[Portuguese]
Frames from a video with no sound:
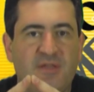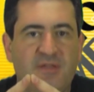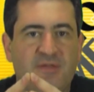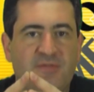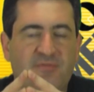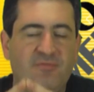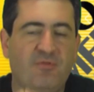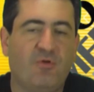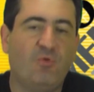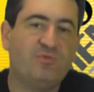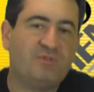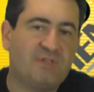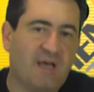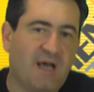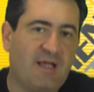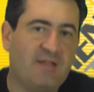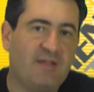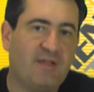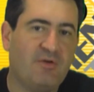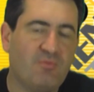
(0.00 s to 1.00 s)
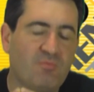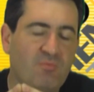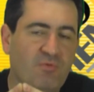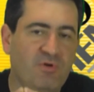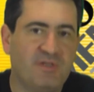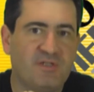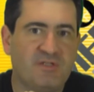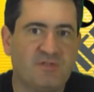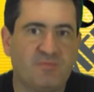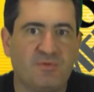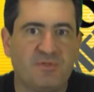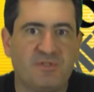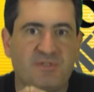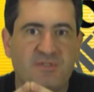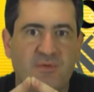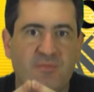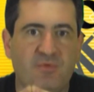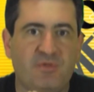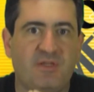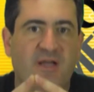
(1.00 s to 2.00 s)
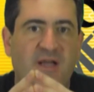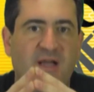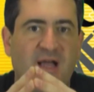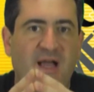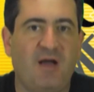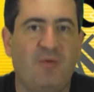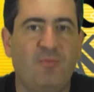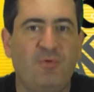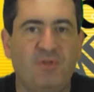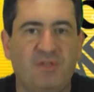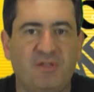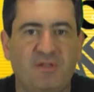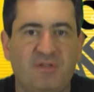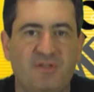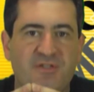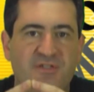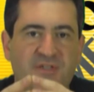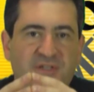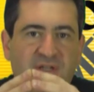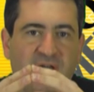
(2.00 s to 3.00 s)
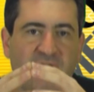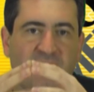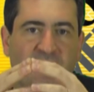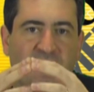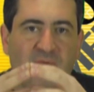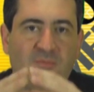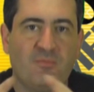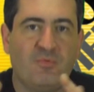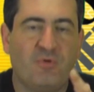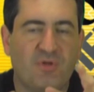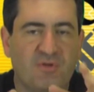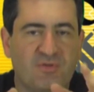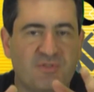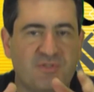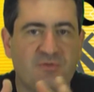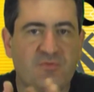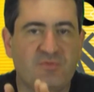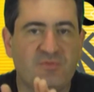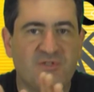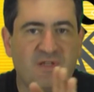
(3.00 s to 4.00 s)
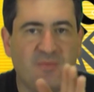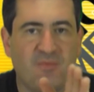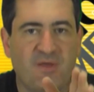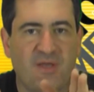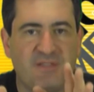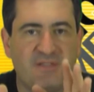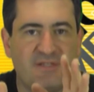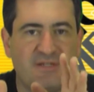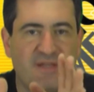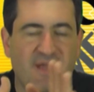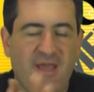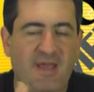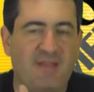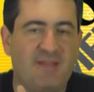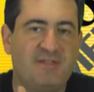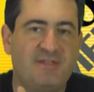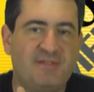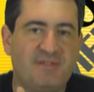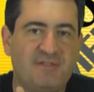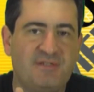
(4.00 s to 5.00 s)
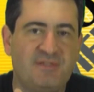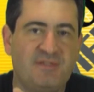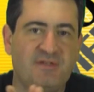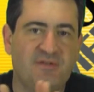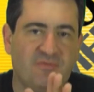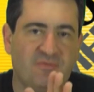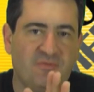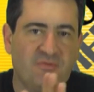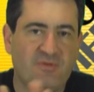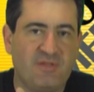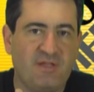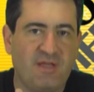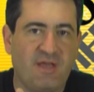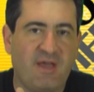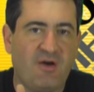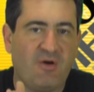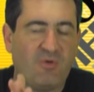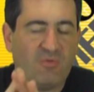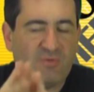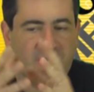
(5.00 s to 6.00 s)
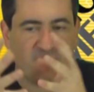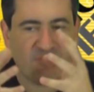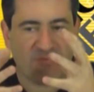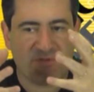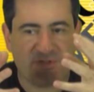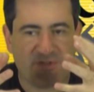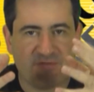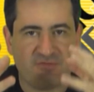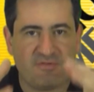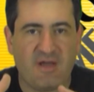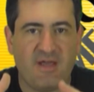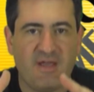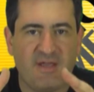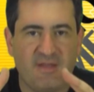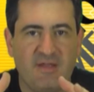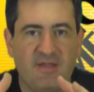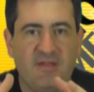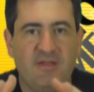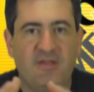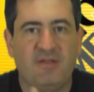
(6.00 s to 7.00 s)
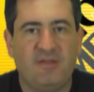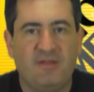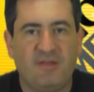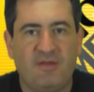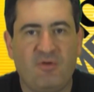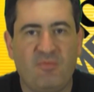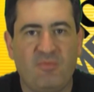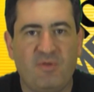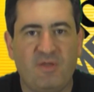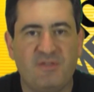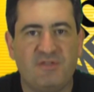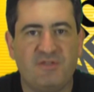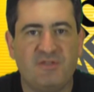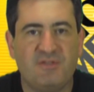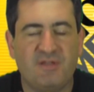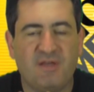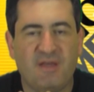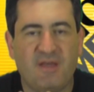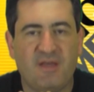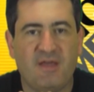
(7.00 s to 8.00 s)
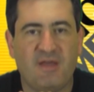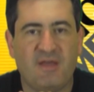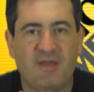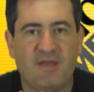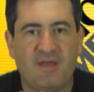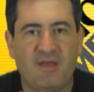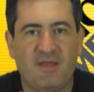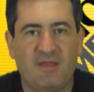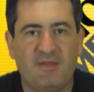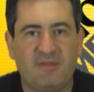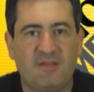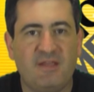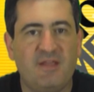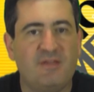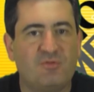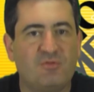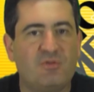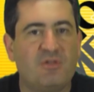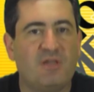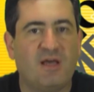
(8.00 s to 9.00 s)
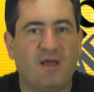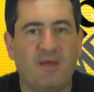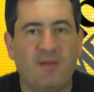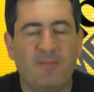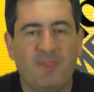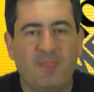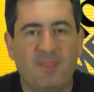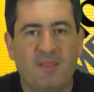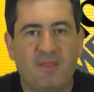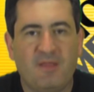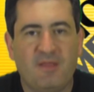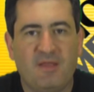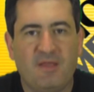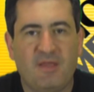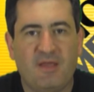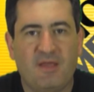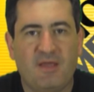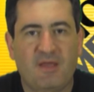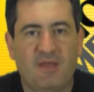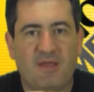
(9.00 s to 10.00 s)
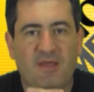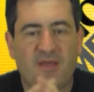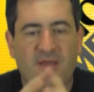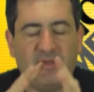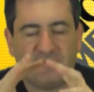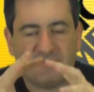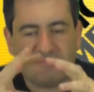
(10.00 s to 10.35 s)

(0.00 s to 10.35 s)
voltar né, com muita disposição, muita garra, muita energia, porque o segundo semestre é decisivo e é onde você vai realmente é, ter toda é,